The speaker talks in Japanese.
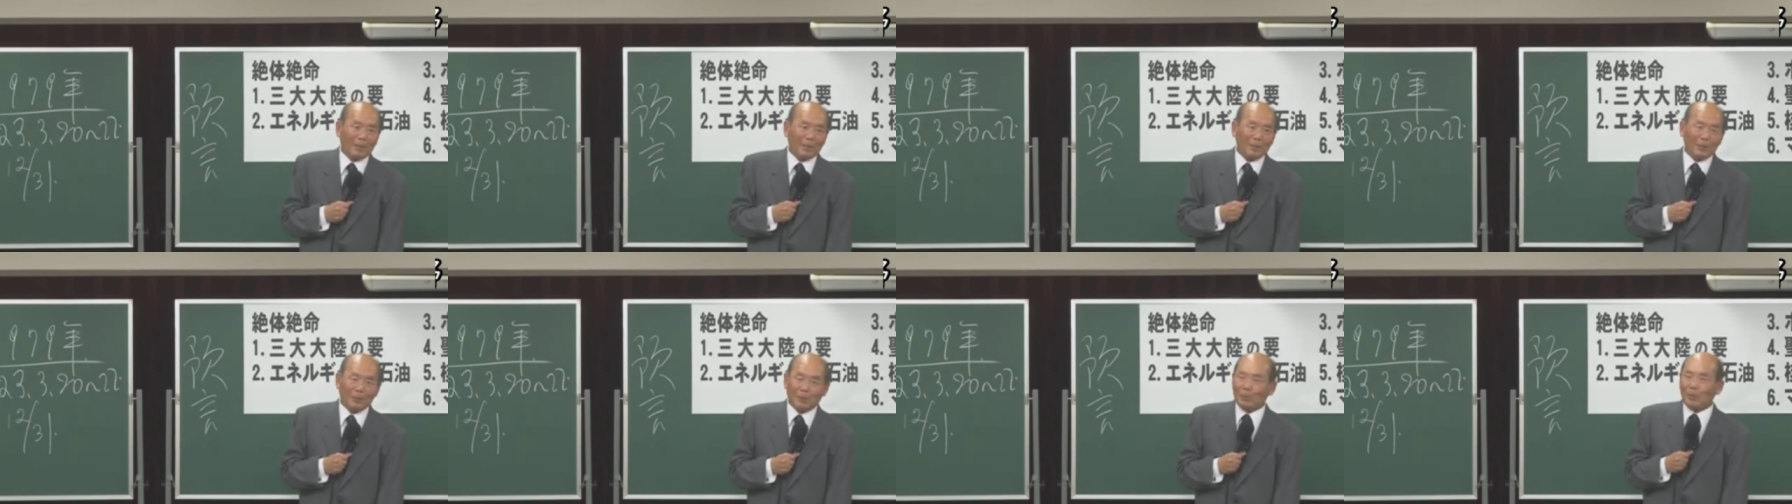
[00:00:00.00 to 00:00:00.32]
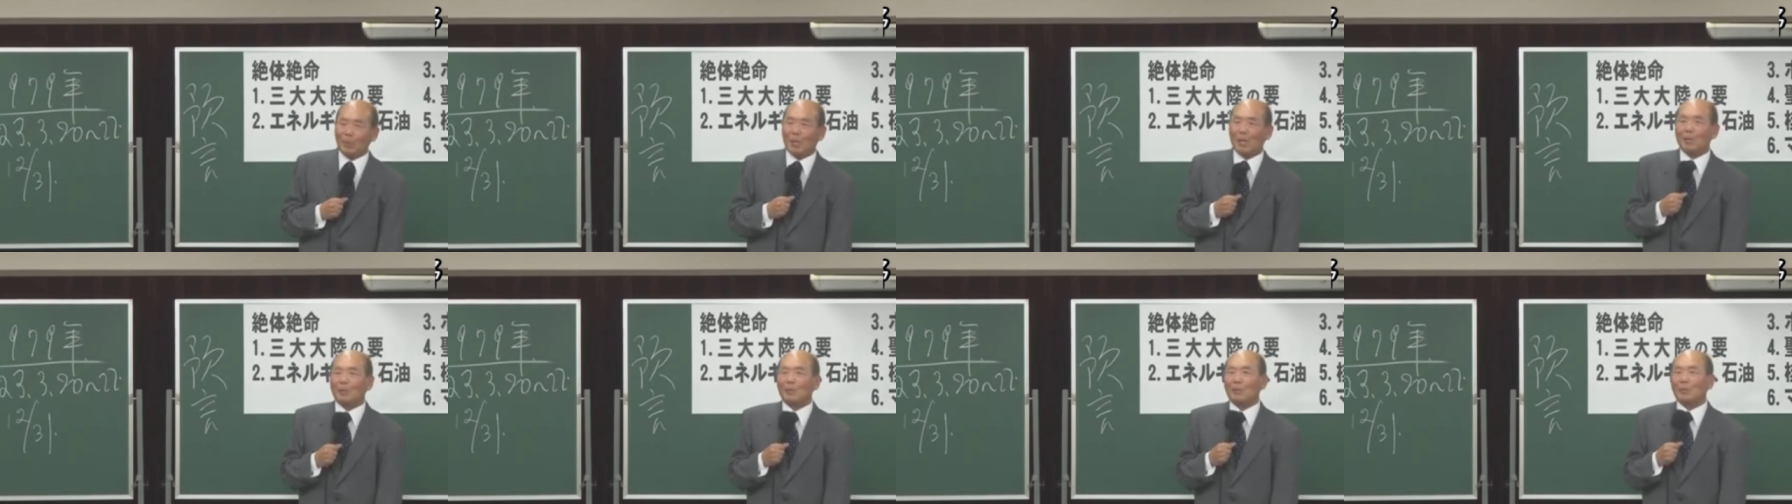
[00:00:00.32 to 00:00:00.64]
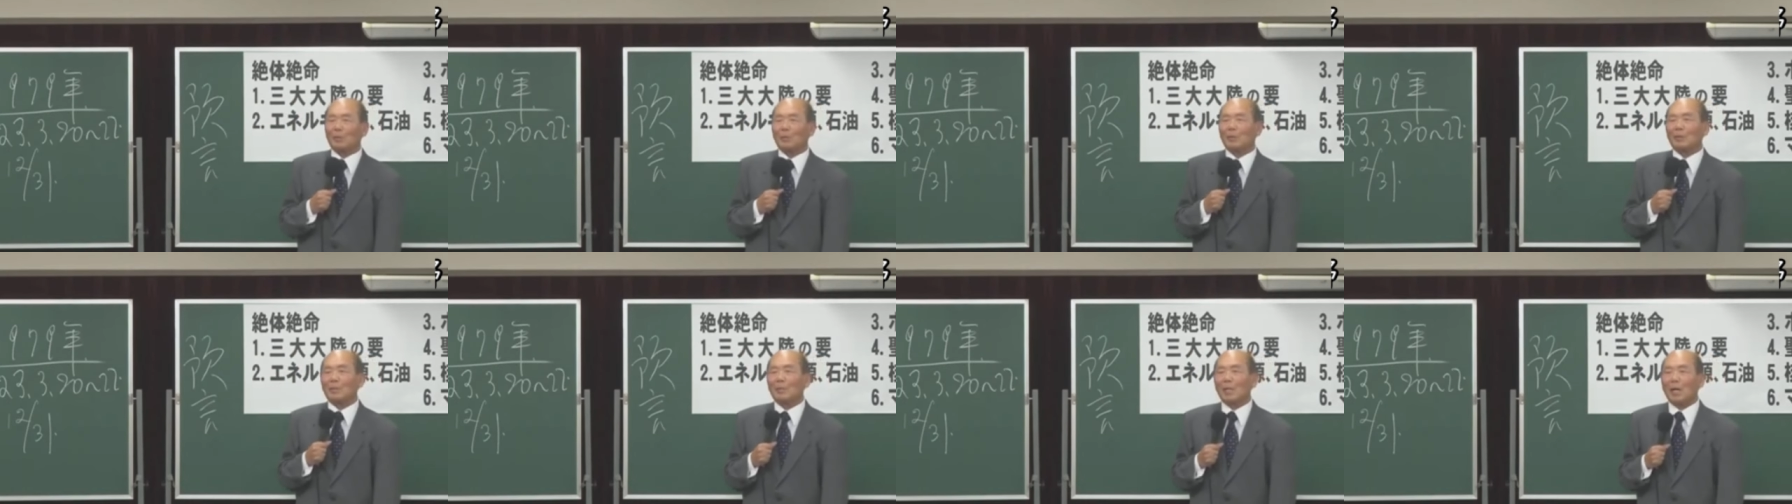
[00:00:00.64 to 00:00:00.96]
12月
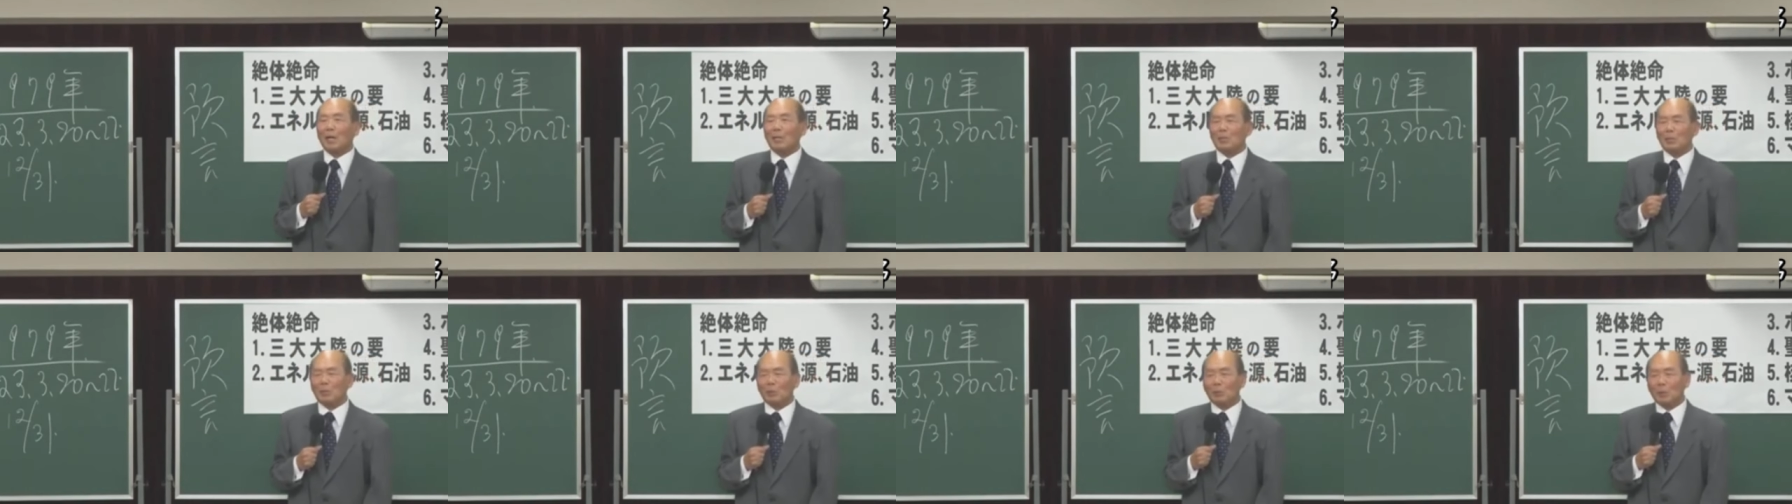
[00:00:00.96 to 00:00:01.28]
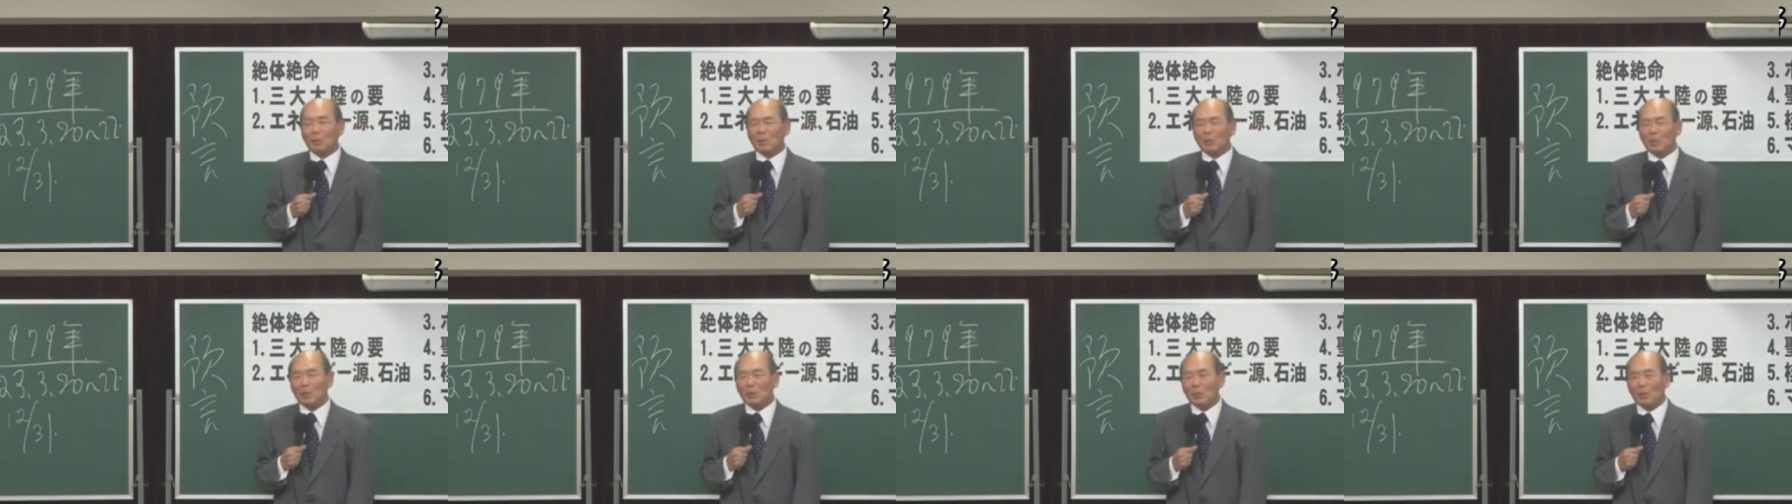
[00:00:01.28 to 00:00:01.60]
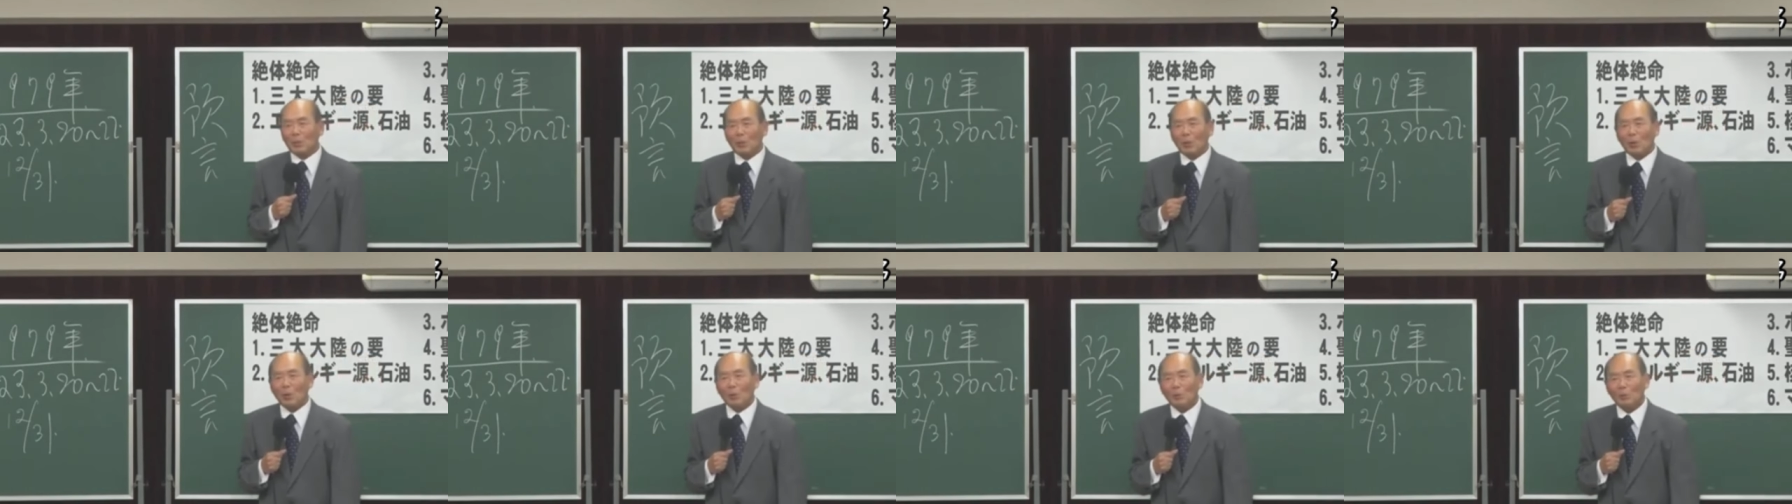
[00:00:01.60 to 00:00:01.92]
31
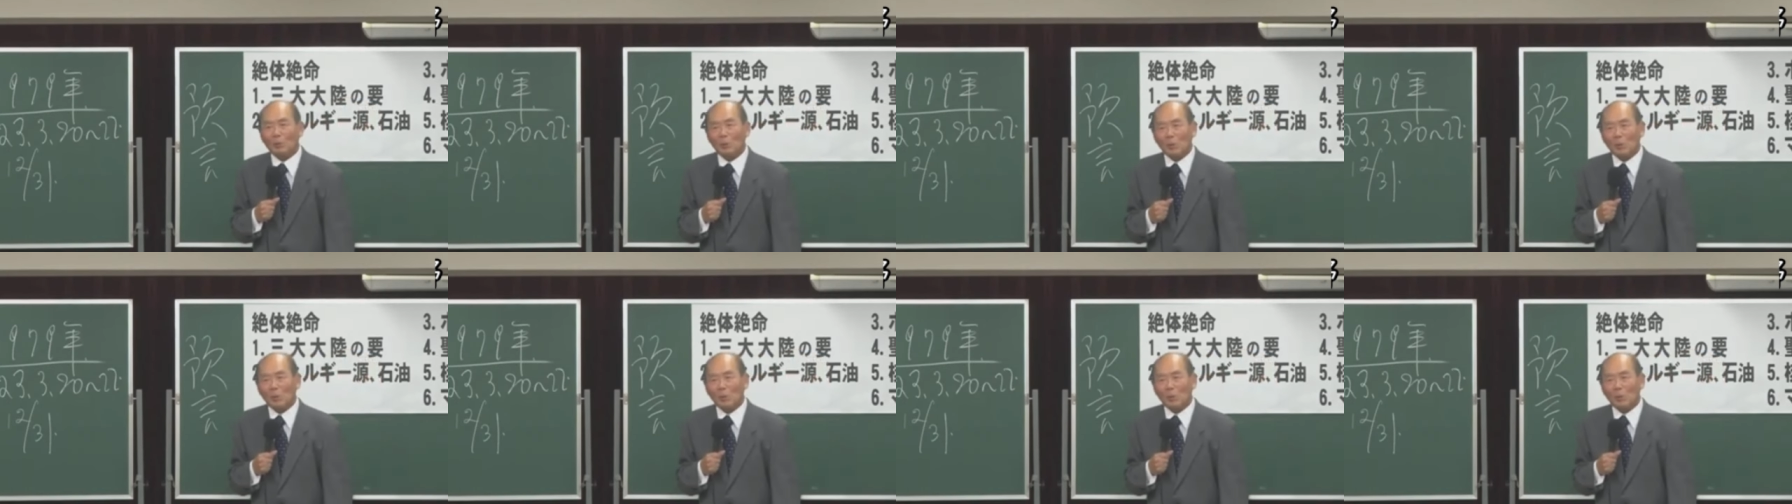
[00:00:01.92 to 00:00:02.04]
日の